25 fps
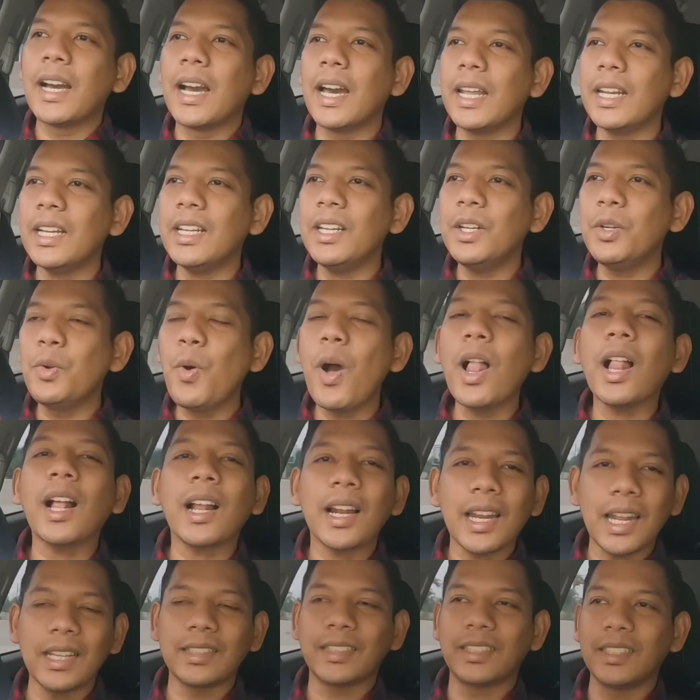dengan dual
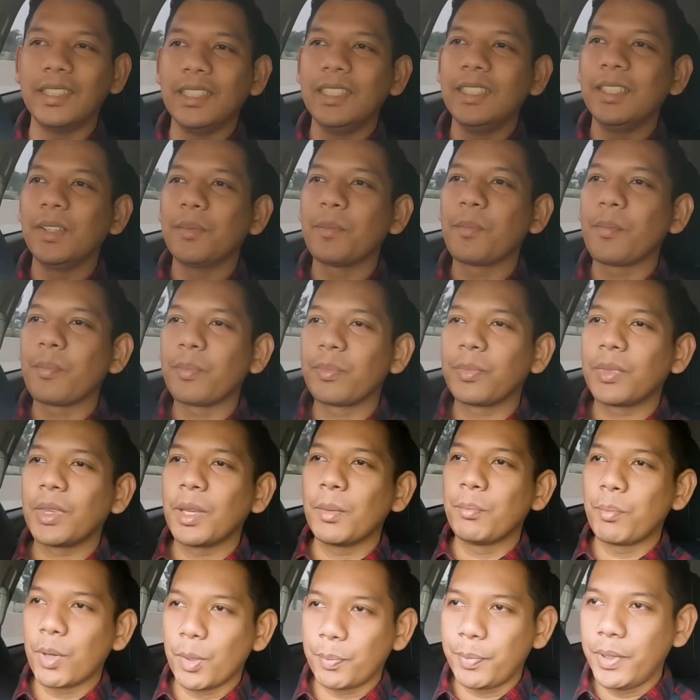clutch sih
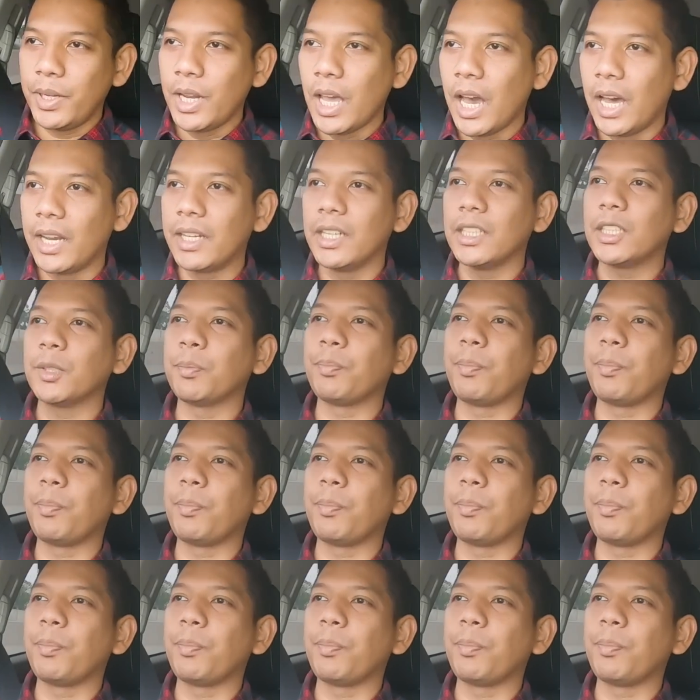perpindahannya